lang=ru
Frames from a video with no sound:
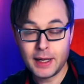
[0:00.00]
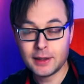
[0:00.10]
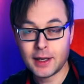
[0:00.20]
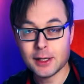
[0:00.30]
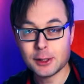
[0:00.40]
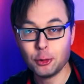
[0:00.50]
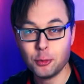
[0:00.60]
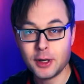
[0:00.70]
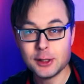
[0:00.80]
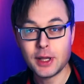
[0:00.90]
ли такая
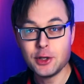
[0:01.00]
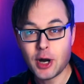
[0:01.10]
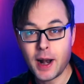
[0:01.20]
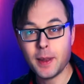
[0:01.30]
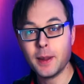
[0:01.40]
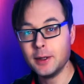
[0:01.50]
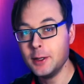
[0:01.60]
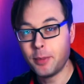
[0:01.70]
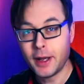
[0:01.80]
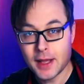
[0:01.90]
задумка изначально,
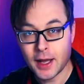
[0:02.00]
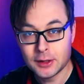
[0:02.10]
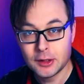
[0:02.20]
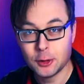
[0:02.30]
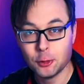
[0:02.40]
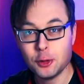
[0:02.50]
непонятно,